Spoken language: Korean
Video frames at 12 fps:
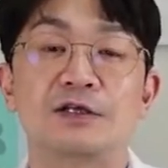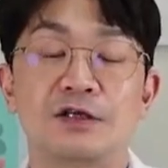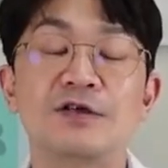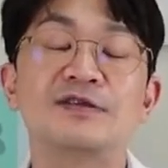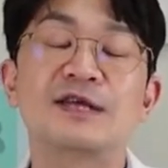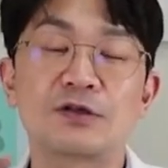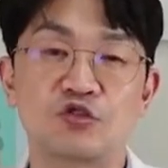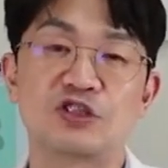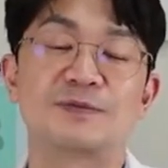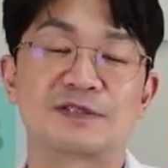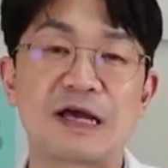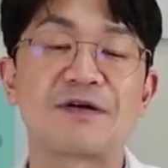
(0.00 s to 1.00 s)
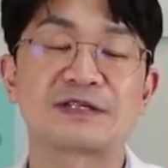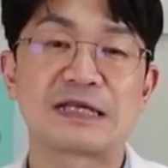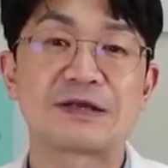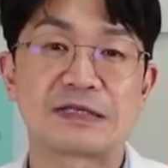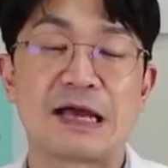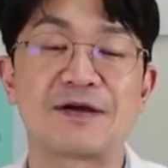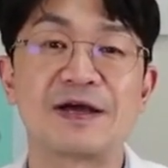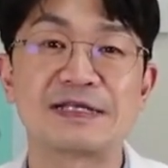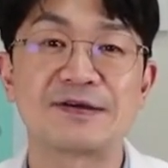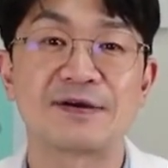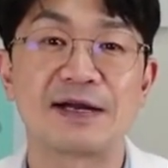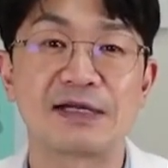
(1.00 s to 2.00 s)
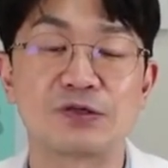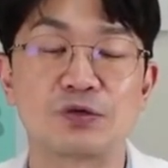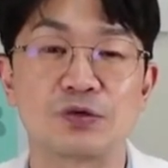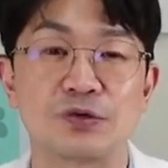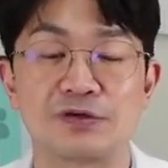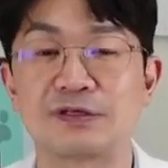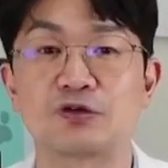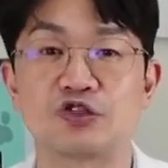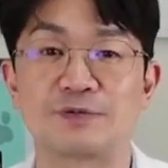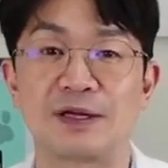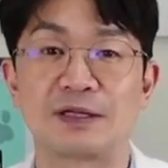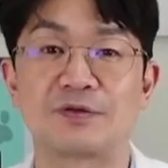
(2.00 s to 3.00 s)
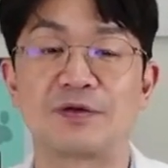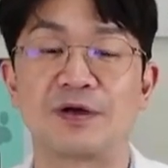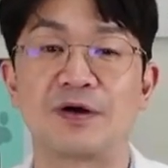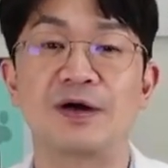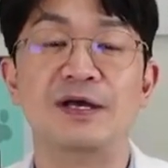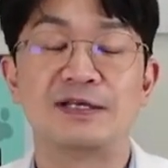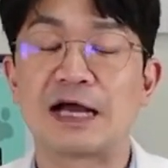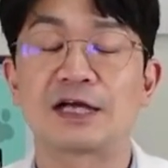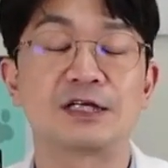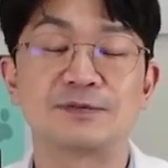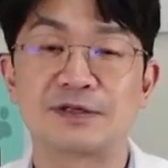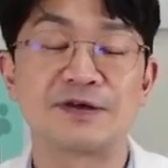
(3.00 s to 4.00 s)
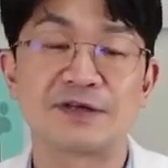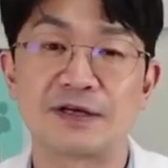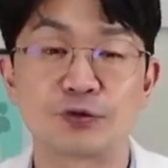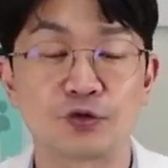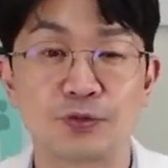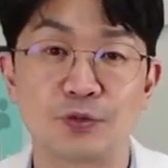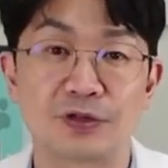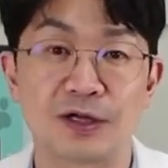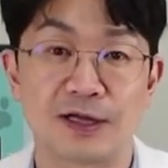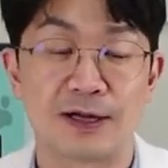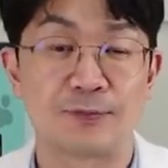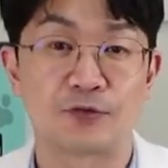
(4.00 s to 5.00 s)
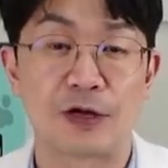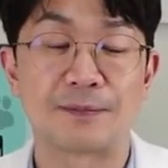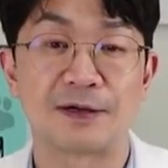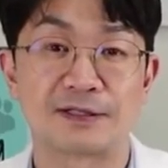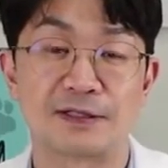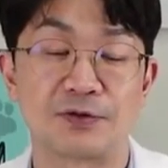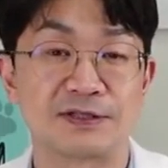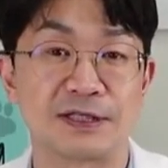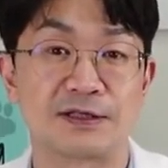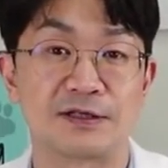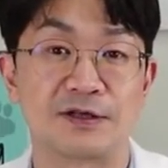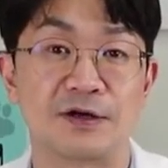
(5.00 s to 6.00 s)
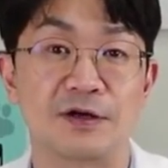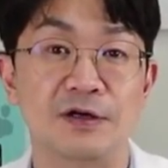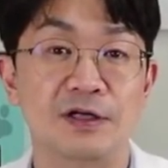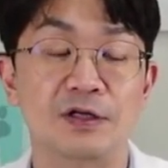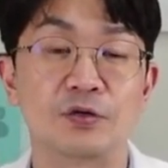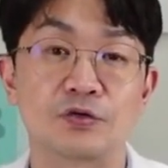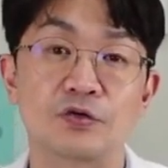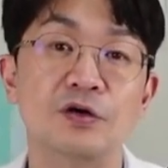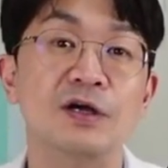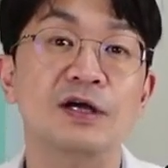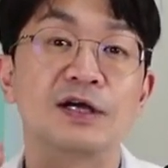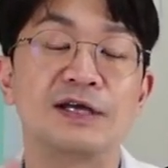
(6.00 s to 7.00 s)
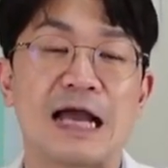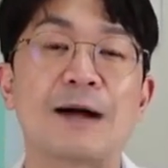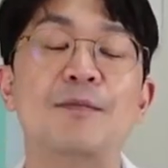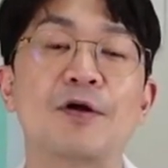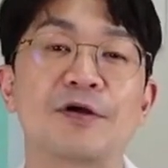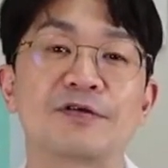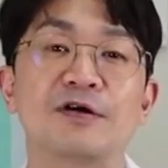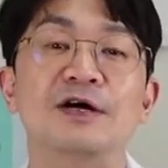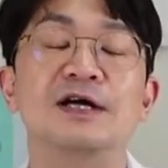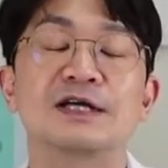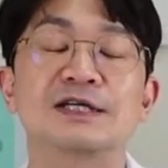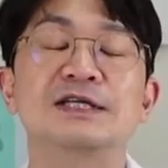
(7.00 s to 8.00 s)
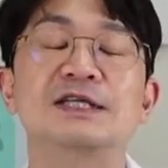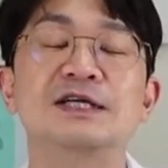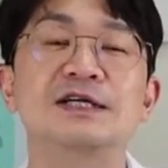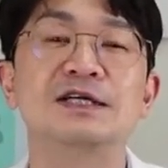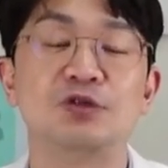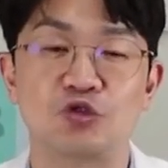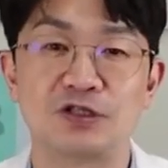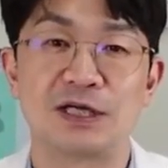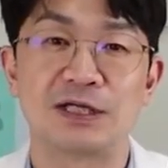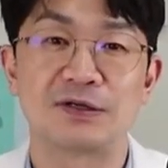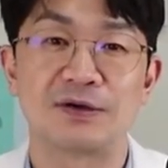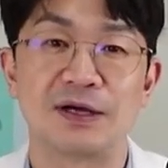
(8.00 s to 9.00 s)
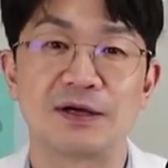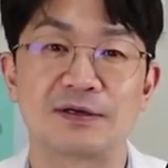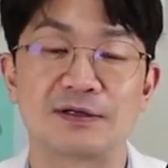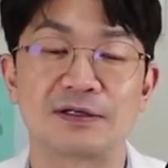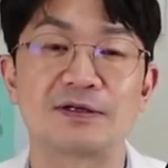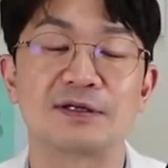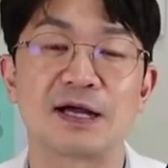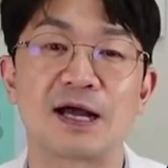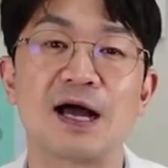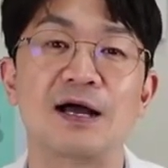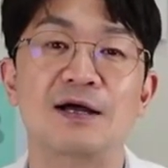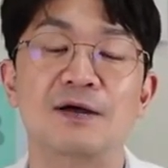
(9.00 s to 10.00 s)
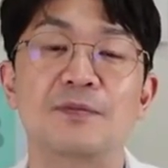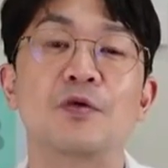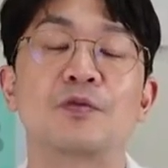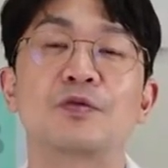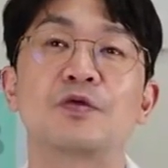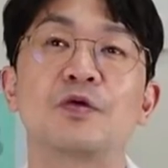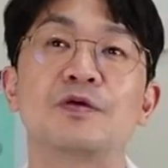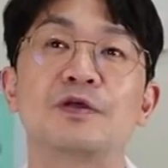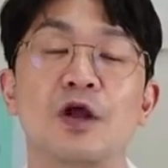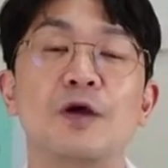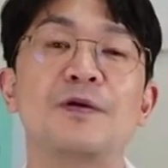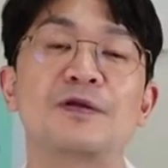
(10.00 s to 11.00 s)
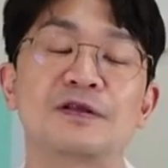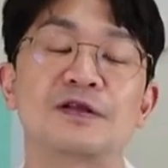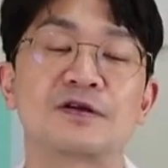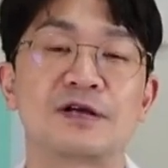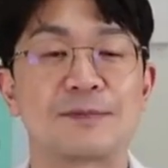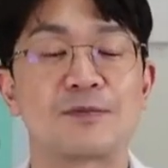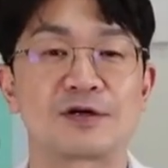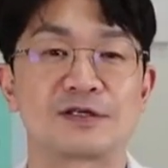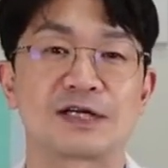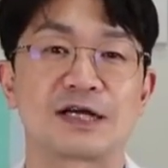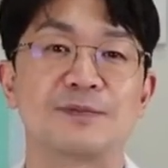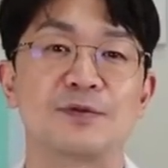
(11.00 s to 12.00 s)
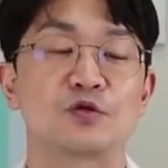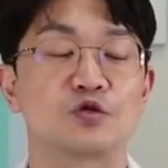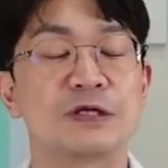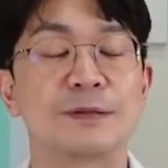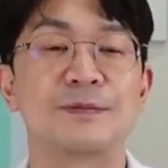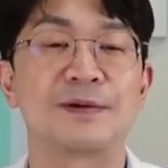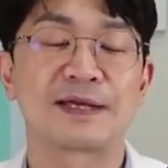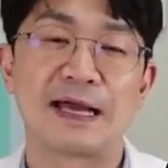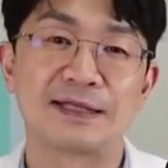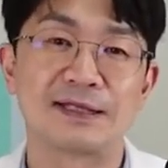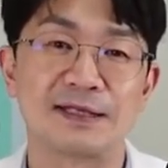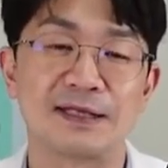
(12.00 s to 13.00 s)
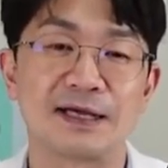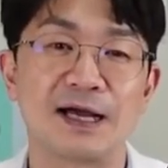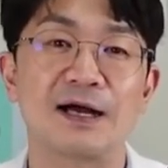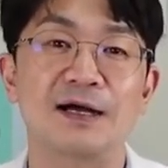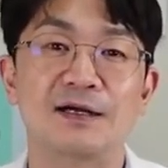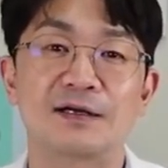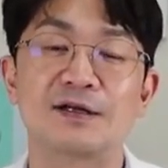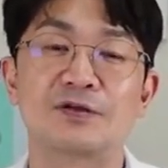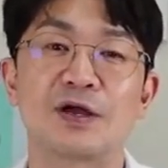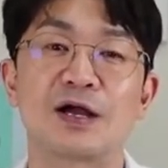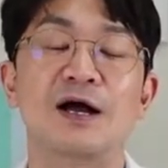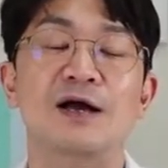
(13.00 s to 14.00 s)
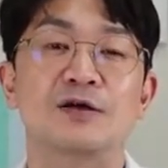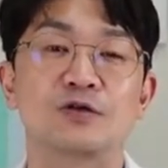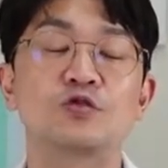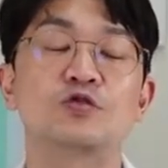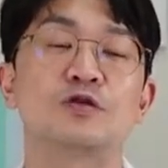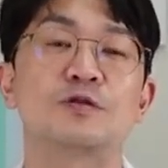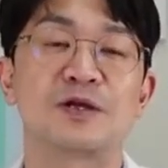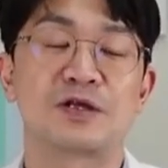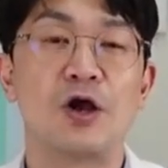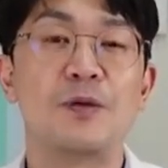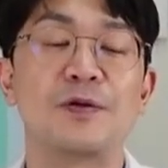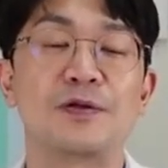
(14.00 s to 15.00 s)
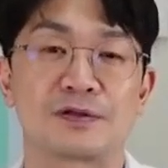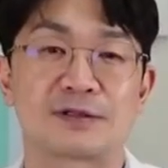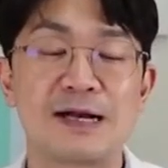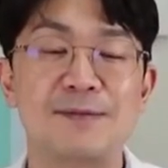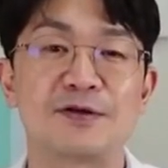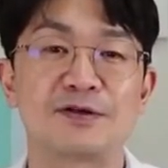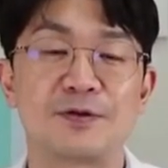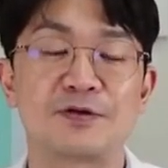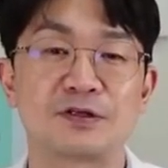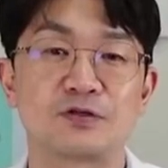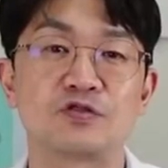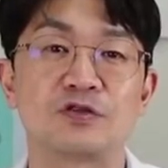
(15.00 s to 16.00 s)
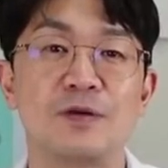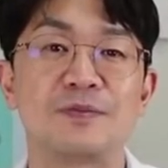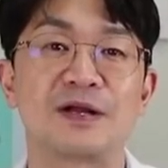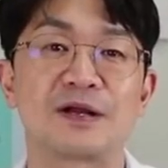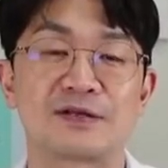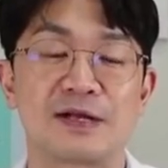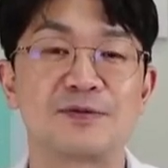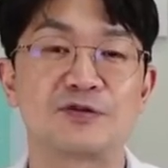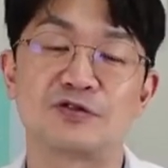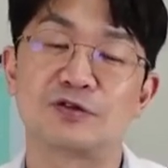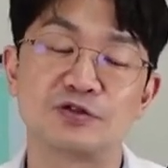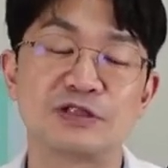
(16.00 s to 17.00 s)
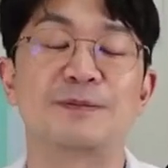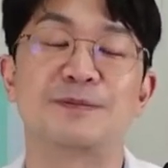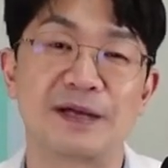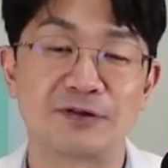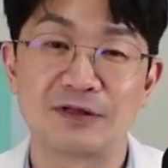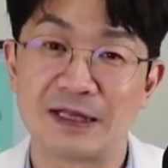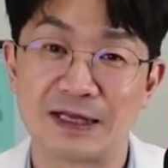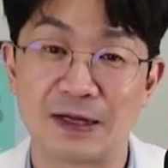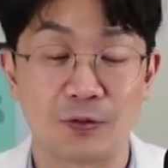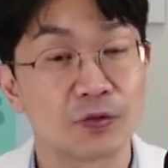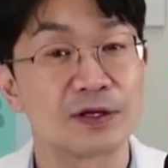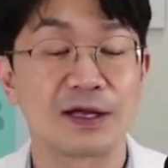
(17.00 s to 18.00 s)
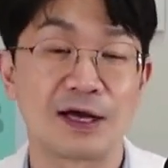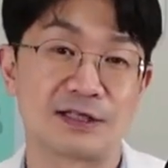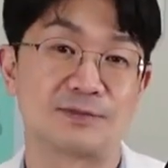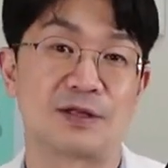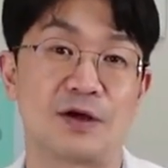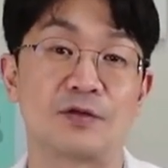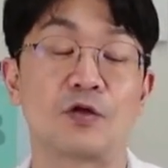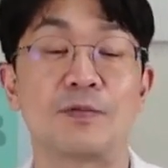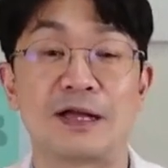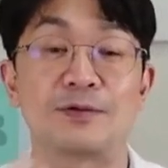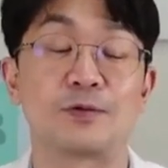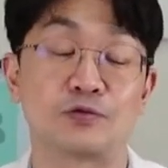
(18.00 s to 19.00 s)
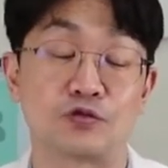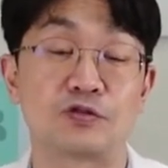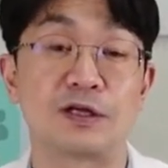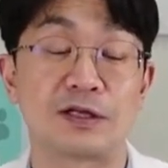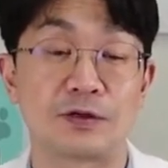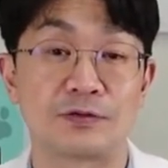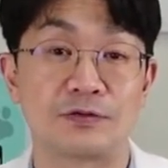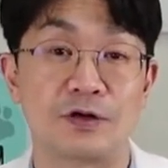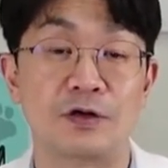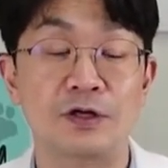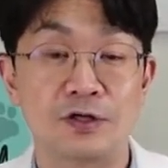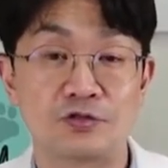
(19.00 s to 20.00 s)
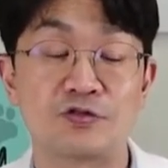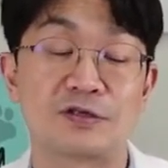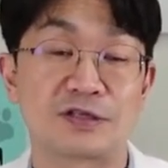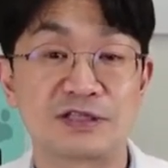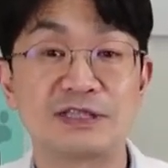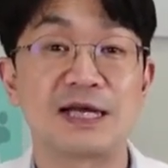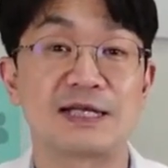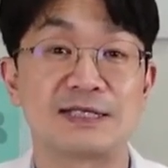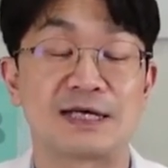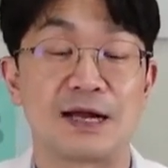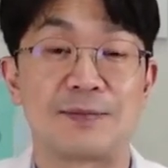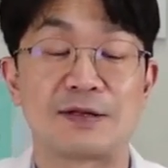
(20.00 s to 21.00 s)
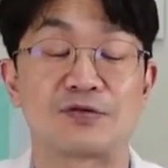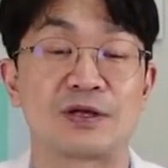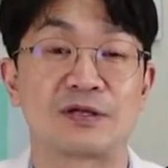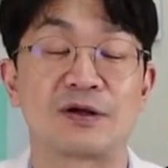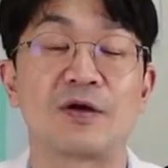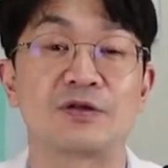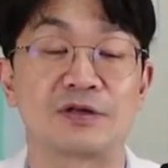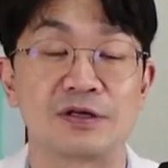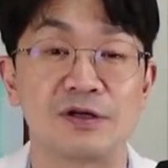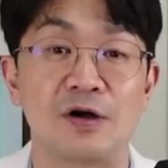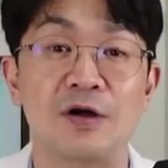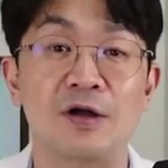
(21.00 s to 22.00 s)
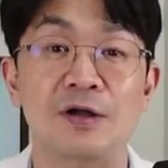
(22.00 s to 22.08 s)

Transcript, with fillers: 현상 유지만 사, 회생활 할 정도로 현상 유지만 하는 거예요. 약 끊으면 사회생활도 못해 사람들 강박증 있는 환자들은요. 이것도 약 먹여서 근근히 유지하는 거예요. 그, 그러다가 뭐 보통은 10번 뜯을 거 약 먹기 시작하면 뭐 두세 번밖에 안 뜯으니까 그래도 얘가 수술을 막 열 번 살면서 평생 수술 열 번 할까 살면서 수술 두세 번만 해도 되니까 이렇게 생각하시면 돼요. 너무 많이 먹으면 수술해야 되거든요. 수술해서 끊어야 되잖아요. 배속에 들어간 것들을요.